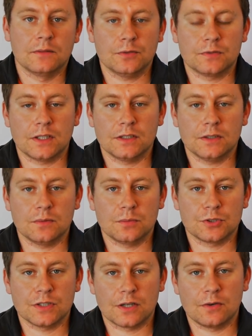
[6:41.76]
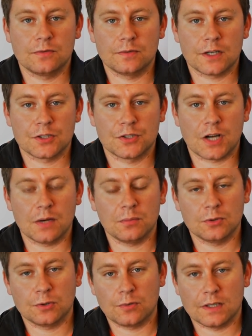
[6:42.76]
to wtedy można go wyważyć
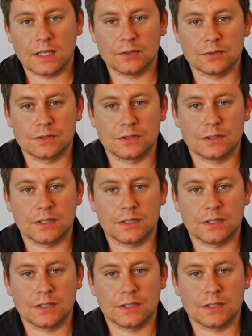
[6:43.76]
albo dokładając